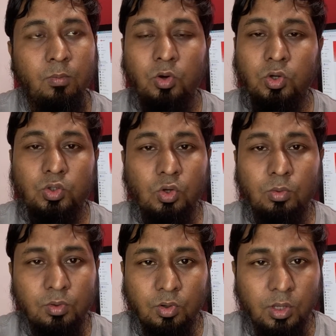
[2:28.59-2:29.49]
পনেরো ষোলো
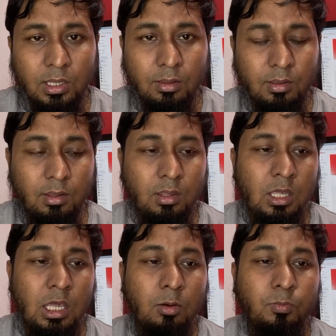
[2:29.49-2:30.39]
বছর হয়ে গেছে
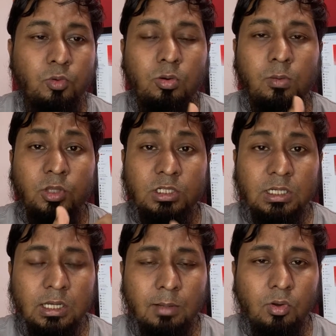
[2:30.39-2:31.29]
এবং পূর্বের
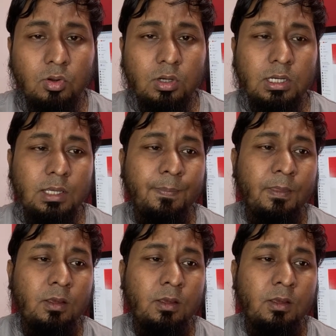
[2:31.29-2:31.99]
প্রতিষ্ঠানটা আমরা অলরেডি